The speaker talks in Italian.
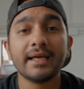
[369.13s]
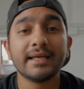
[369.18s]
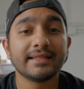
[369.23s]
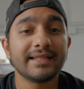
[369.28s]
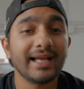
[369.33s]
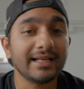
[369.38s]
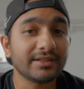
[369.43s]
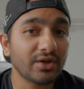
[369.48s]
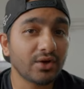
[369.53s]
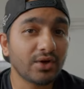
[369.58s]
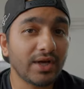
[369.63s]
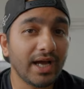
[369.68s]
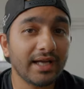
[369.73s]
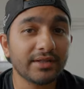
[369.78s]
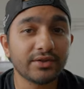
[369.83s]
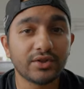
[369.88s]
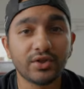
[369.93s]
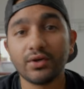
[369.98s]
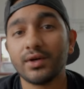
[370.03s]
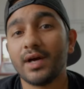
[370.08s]
D'altro
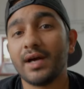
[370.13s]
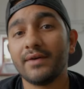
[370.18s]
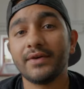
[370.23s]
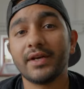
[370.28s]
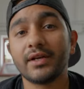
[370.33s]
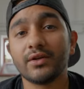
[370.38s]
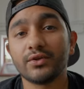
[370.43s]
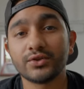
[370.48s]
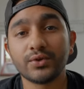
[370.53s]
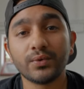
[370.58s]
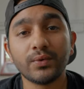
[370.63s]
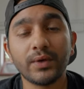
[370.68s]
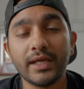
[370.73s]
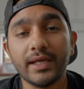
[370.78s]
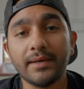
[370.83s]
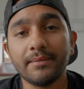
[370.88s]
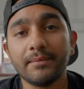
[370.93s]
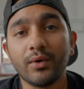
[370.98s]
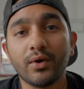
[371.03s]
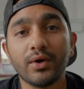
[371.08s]
canto, averlo su un
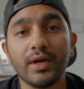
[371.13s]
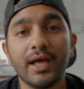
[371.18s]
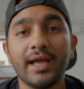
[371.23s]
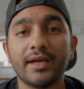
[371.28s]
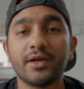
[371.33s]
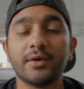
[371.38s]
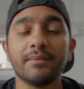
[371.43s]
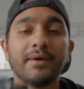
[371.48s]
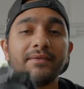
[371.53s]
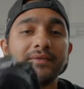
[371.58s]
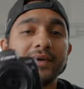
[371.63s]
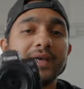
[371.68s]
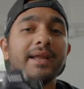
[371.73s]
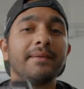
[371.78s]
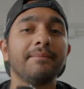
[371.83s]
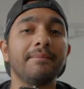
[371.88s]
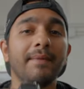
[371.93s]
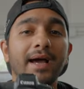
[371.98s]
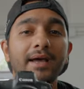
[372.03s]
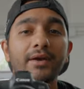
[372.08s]
gimbal è come avere
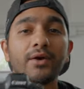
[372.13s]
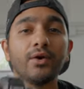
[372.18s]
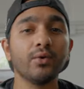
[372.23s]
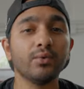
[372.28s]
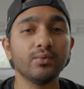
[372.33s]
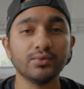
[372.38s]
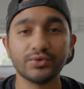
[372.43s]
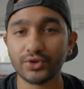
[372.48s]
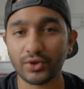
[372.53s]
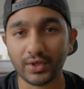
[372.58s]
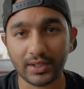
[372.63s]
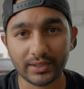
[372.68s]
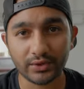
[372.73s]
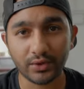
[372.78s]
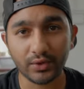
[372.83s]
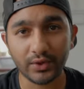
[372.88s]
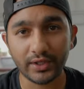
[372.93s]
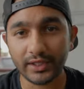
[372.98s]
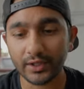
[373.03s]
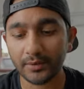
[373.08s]
in mano un
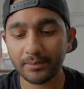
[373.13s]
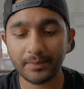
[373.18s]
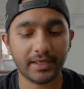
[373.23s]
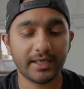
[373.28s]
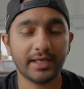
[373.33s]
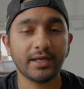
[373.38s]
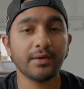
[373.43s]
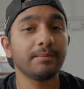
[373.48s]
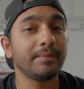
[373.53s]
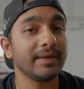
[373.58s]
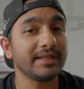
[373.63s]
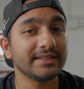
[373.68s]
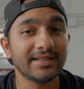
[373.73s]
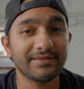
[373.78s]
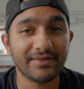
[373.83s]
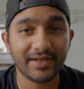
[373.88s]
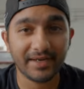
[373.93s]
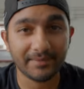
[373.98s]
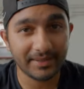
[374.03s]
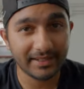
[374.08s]
giocattolino perché non pesa
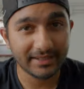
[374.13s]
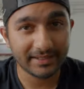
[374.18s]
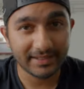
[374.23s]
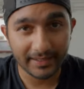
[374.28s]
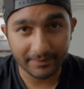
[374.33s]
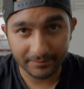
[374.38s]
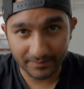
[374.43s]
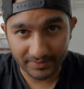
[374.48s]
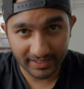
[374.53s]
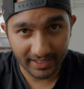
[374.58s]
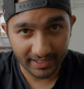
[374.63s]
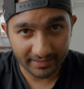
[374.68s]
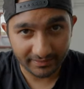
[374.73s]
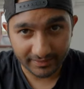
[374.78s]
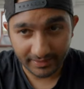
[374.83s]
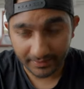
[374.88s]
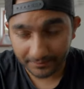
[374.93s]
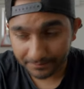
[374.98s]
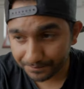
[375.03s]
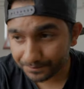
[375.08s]
veramente
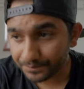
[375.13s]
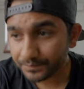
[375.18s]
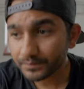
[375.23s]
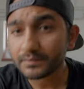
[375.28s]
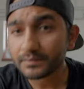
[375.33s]
niente.